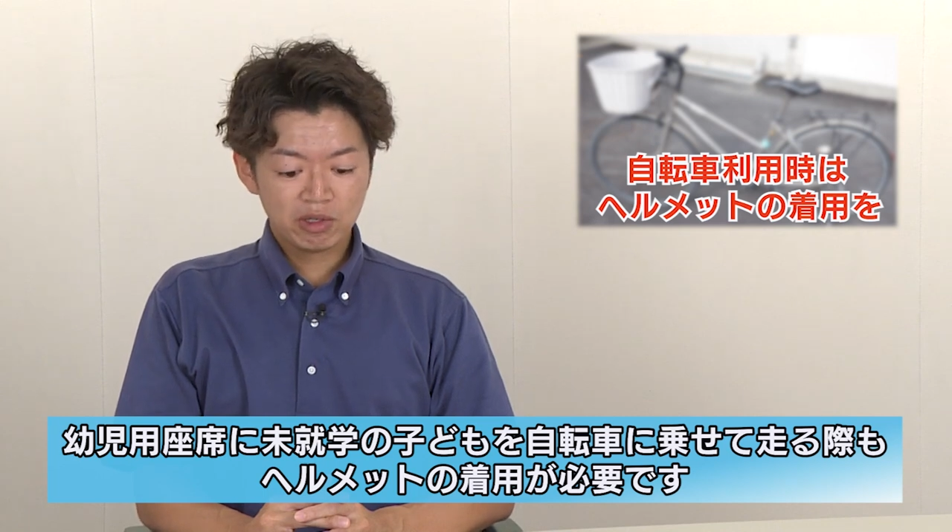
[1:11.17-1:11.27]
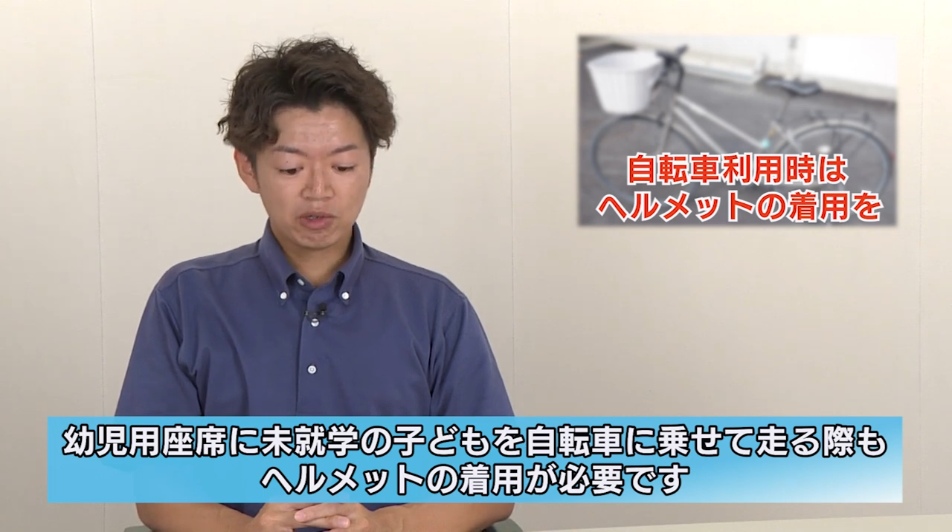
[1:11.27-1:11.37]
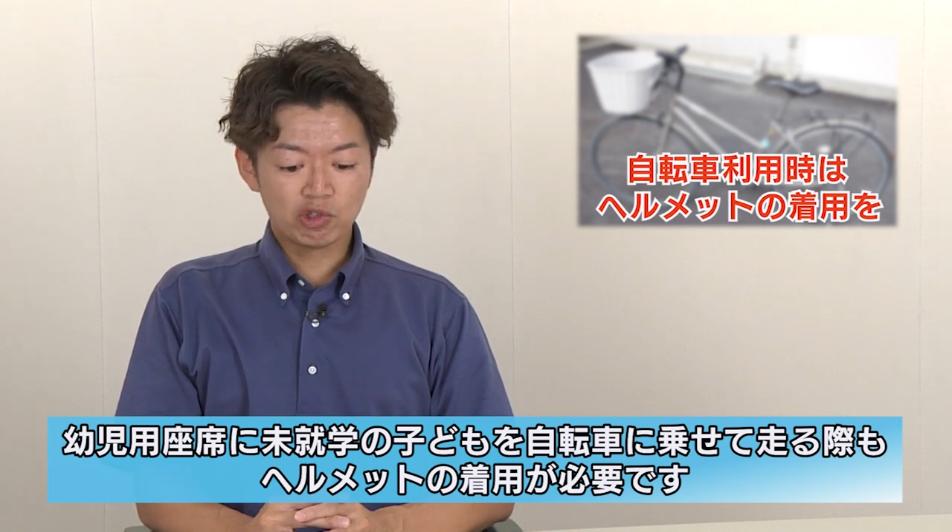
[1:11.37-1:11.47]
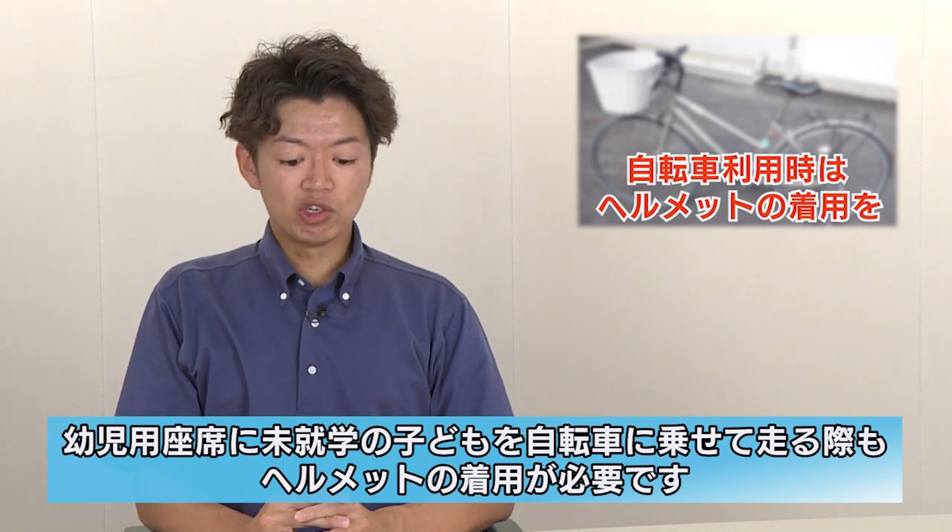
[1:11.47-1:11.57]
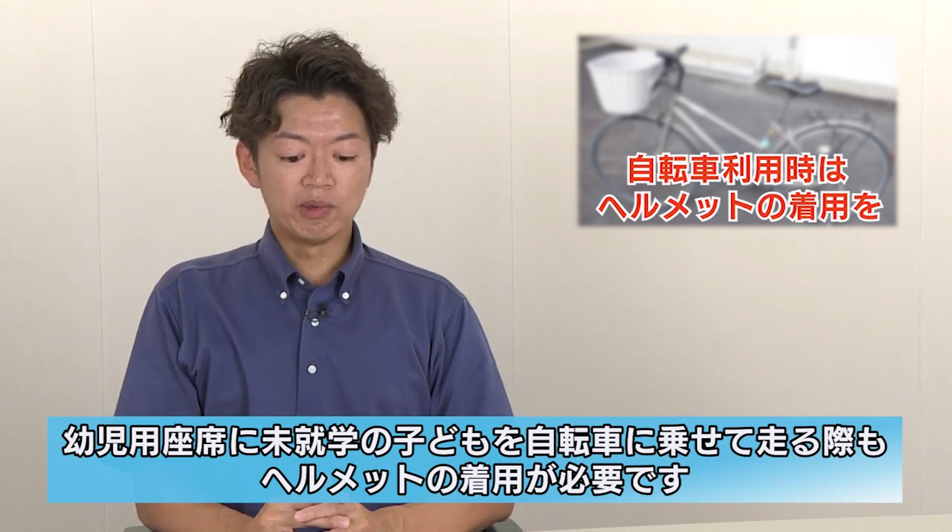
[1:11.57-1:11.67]

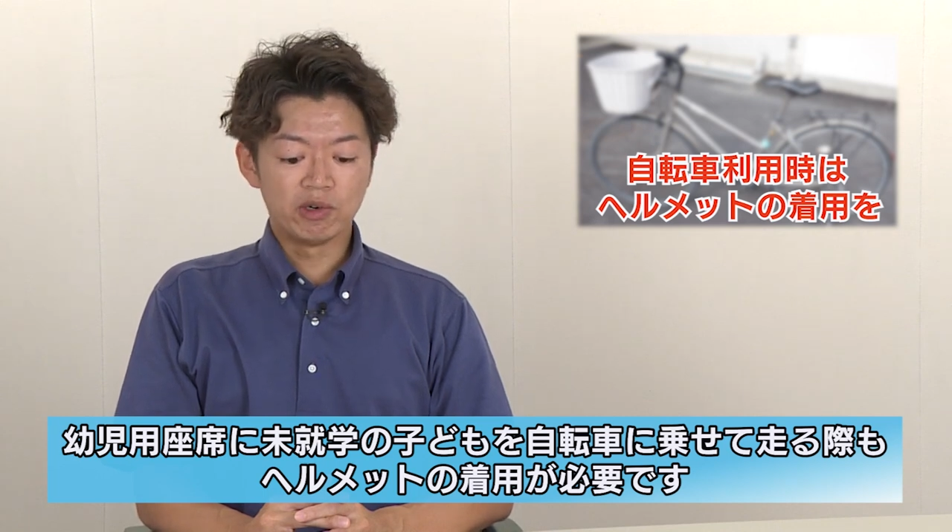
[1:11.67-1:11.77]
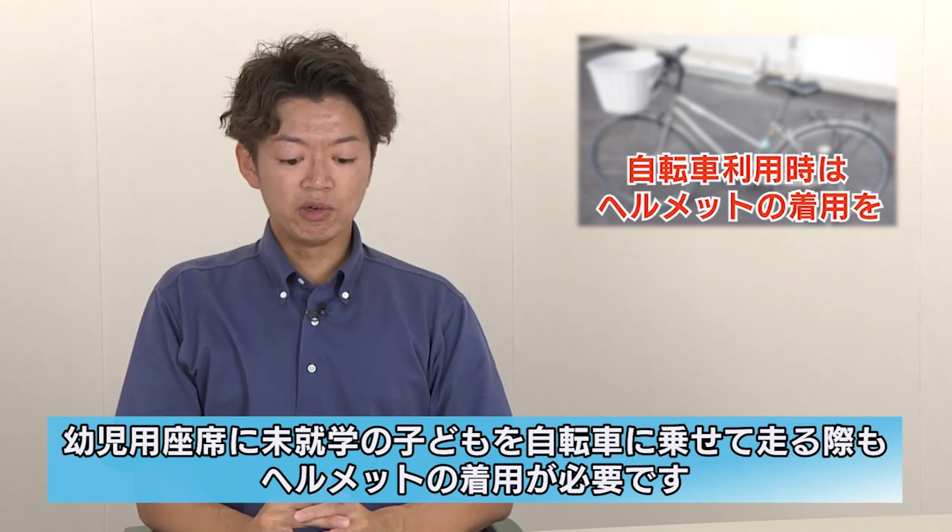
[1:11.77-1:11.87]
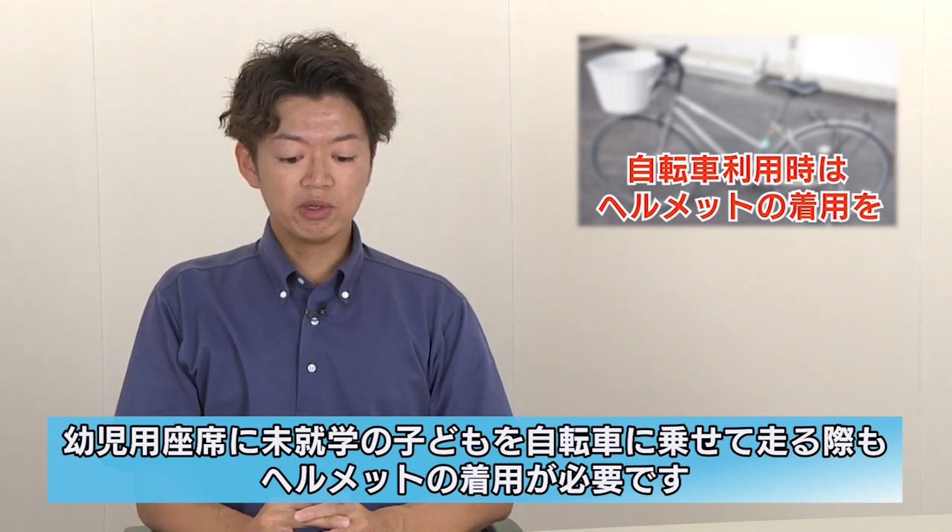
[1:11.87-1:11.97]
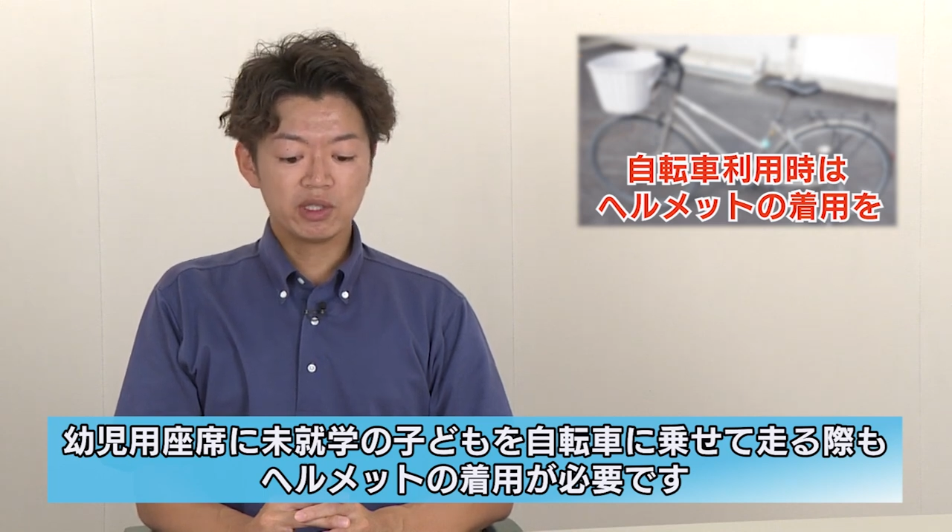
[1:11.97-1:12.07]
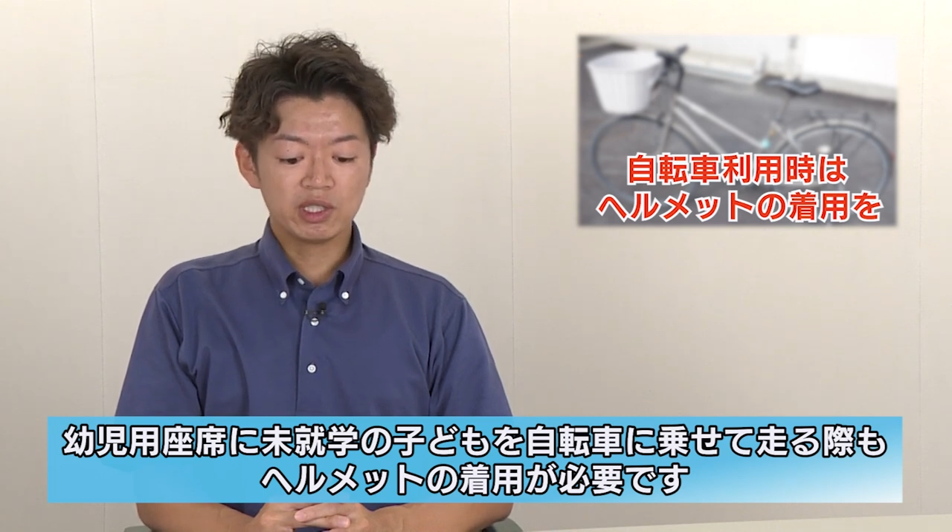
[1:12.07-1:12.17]
子供を
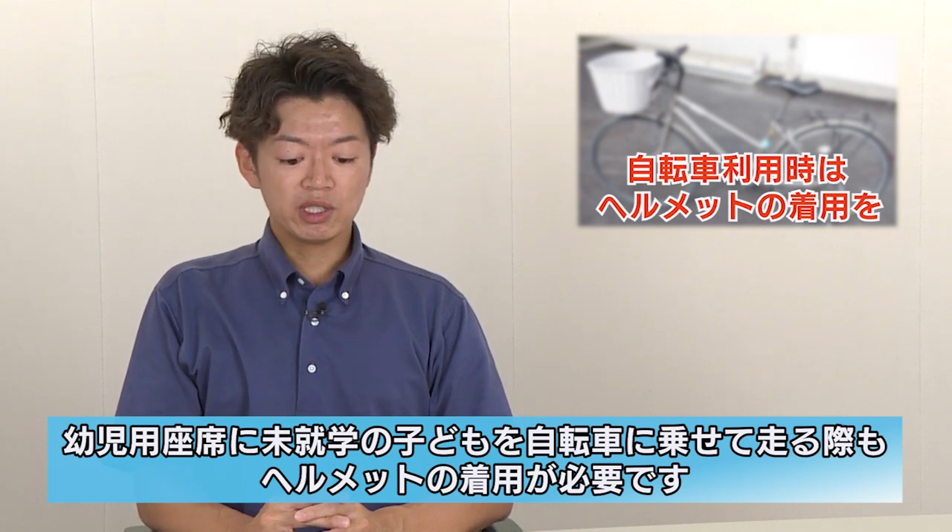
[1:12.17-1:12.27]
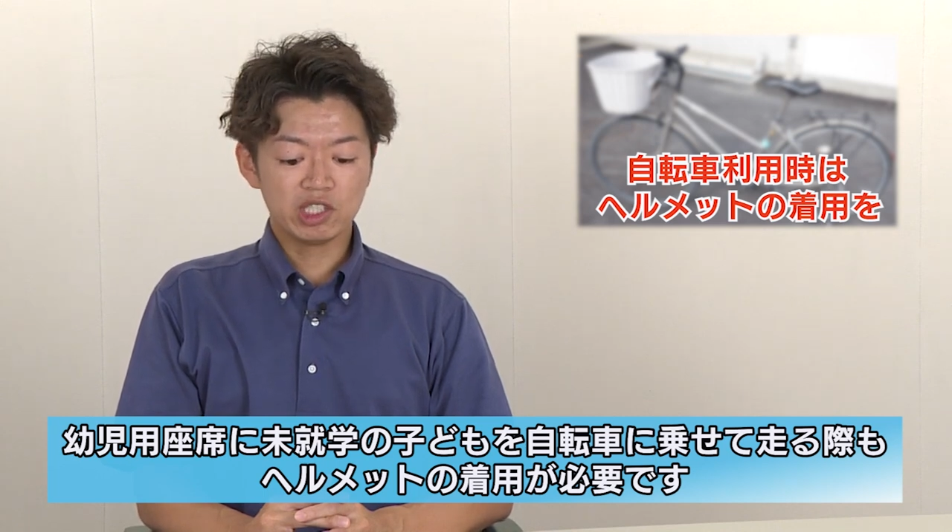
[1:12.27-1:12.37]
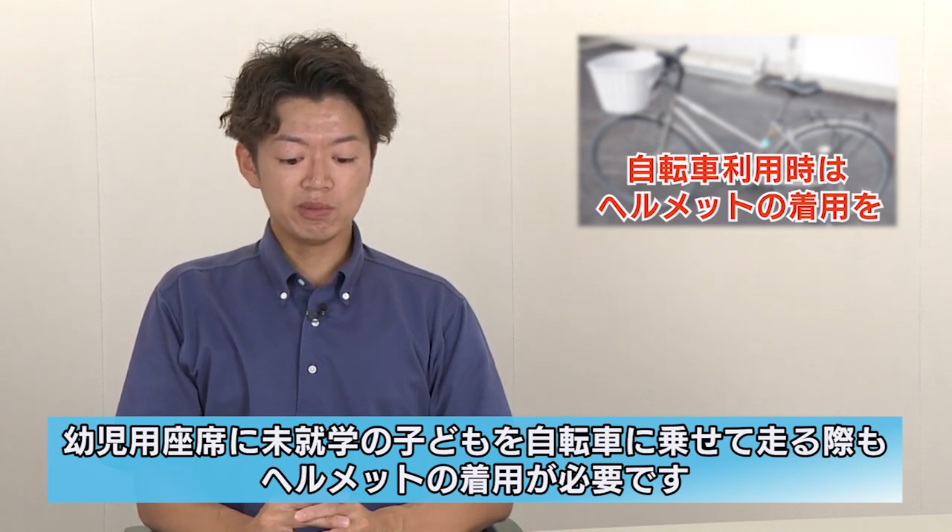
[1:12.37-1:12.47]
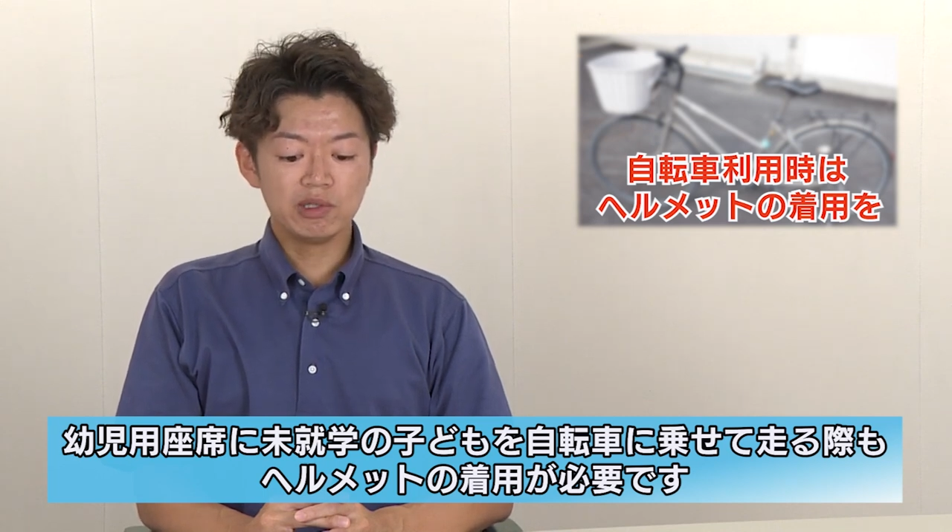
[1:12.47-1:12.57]
自